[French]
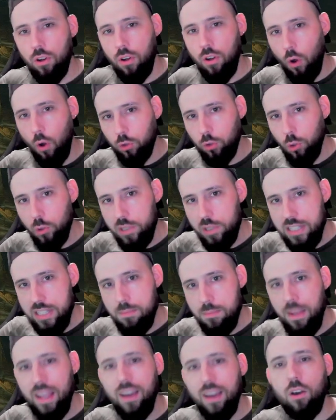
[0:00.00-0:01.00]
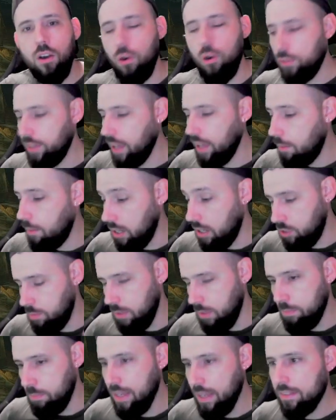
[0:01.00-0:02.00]
entre guillemets rentables et je
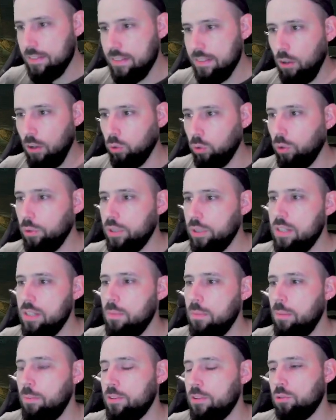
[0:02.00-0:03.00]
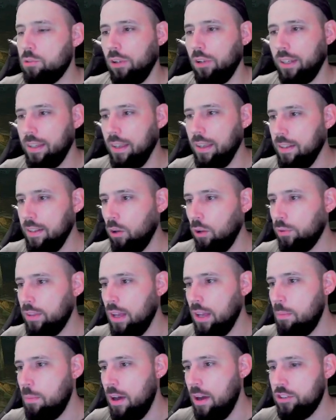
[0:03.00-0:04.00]
mets bien ça entre guillemets parce que rien n'est
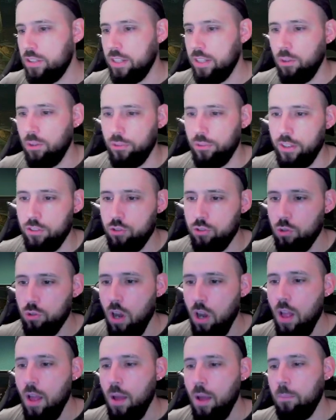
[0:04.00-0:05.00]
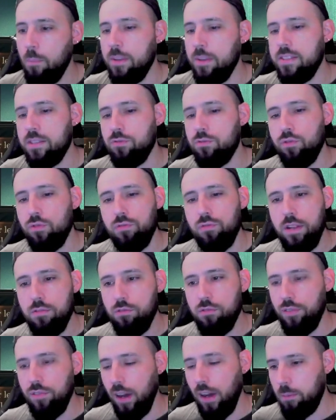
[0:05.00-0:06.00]
rentable à acheter dans un jeu, mais si vous voulez
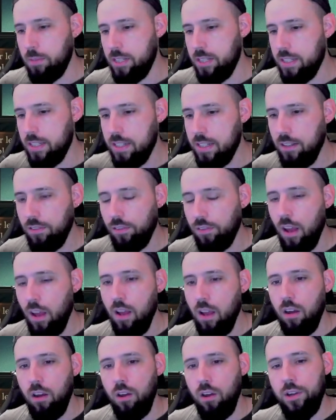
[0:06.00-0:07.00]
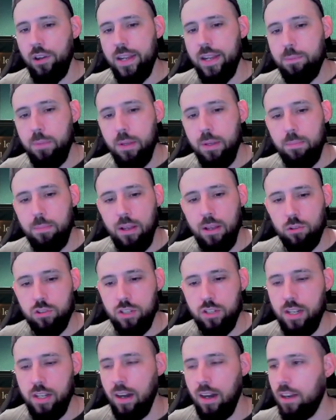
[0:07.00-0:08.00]
vous faire un petit kiff, euh, les BP en
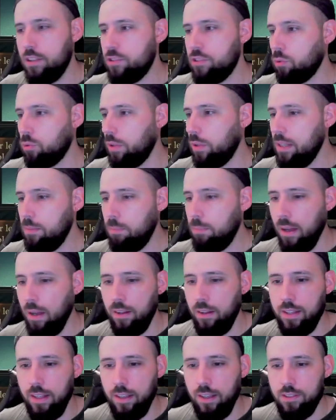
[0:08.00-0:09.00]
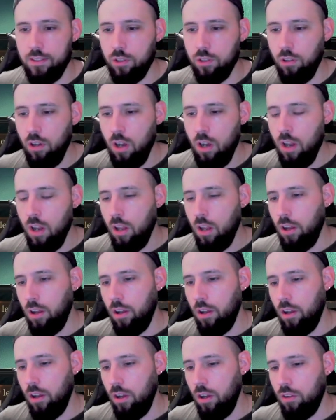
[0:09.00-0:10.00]
général sont hyper intéressants,
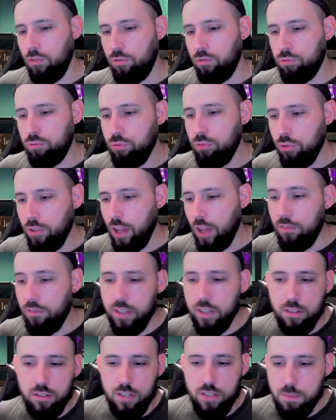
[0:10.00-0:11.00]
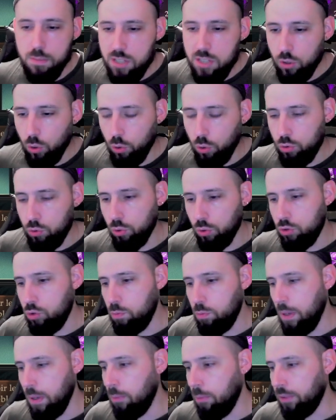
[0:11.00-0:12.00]
euh, vous avez des petites ressources
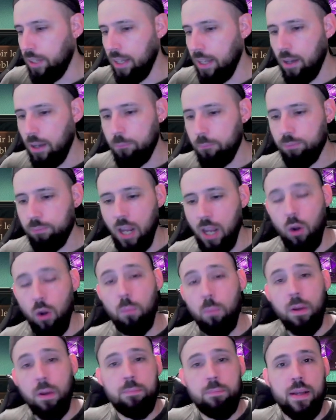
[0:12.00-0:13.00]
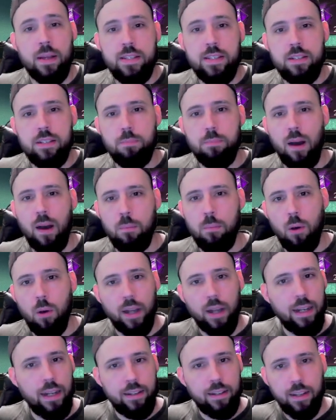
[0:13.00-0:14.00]
supplémentaires, alors pas de panique par rapport
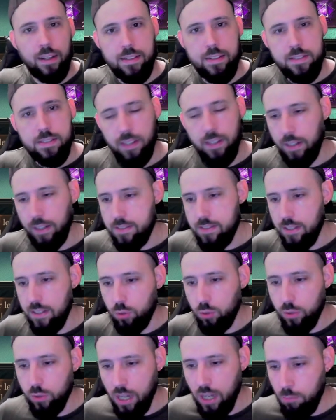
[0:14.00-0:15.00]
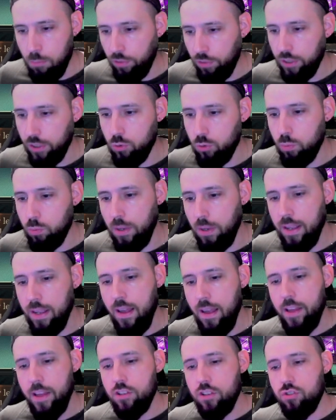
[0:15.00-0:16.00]
à quelqu'un qui serait resté totalement free-to-play,
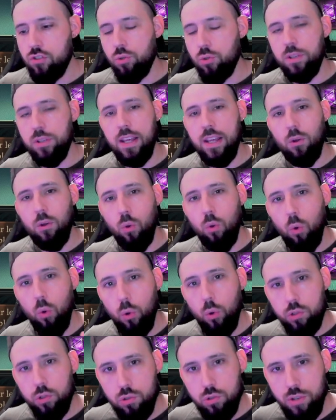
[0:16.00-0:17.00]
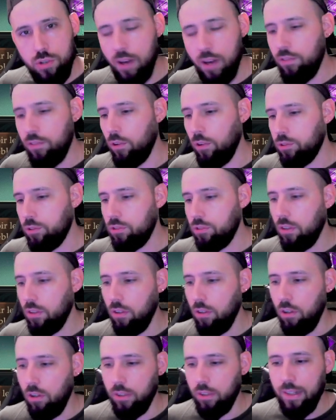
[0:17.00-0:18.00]
je n'ai aucune avance
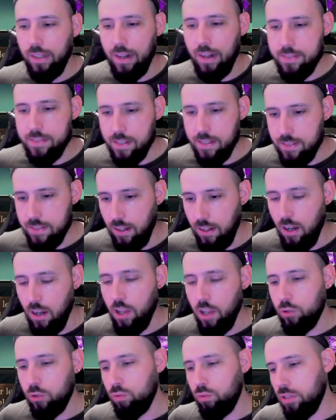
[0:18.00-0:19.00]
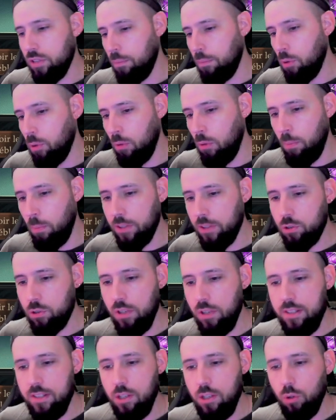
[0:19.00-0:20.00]
euh, grâce à ça. Tout simplement parce que
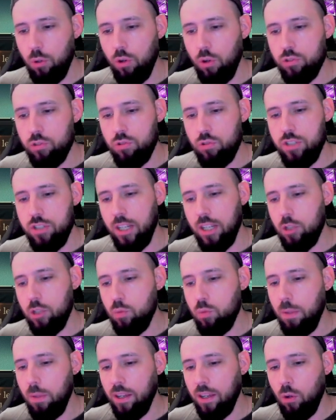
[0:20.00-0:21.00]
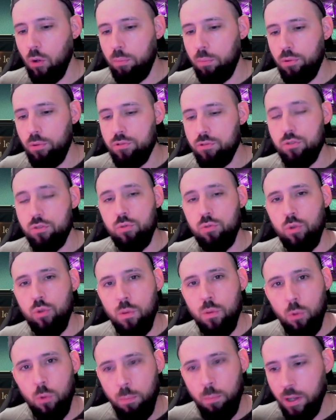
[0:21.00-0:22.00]
les dés oranges que j'ai récupérés en plus
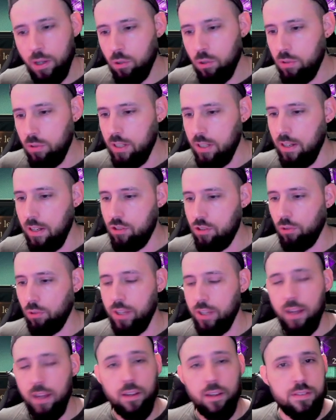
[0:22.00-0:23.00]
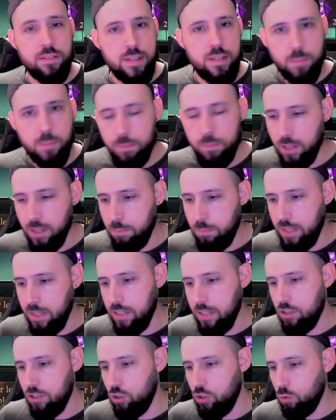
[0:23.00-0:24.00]
ne m'ont pas donné de légendaire ni même des
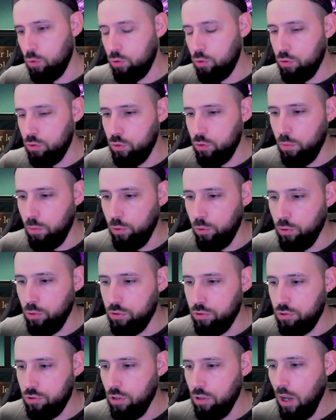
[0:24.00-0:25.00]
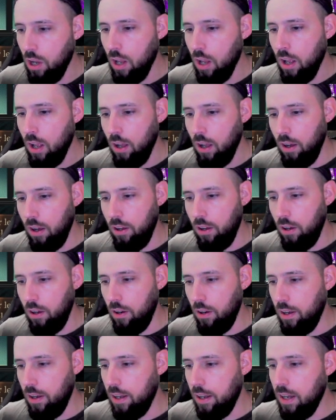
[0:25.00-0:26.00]
pics, j'ai eu que du bleu dessus.
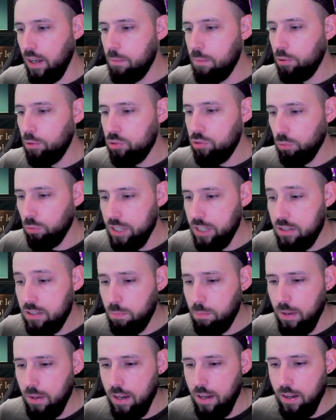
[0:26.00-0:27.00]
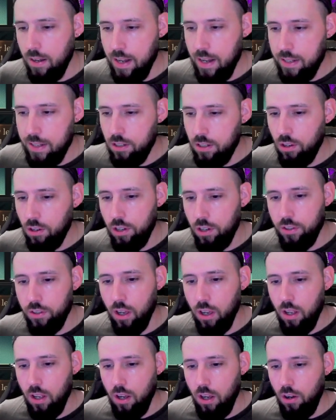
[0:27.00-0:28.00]
Euh, les potions d'XP, les gold,
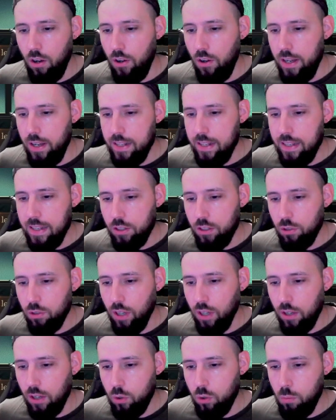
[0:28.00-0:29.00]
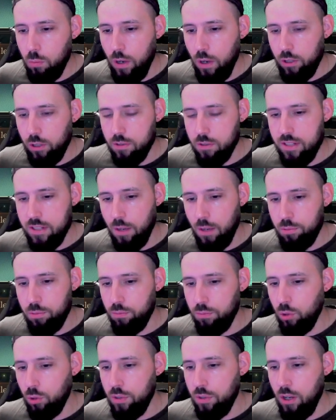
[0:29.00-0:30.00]
euh, les quelques dracomwell que ça a
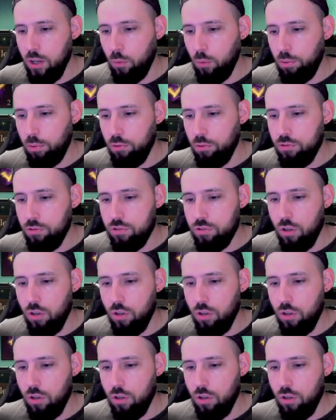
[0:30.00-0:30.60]
pu me donner en plus,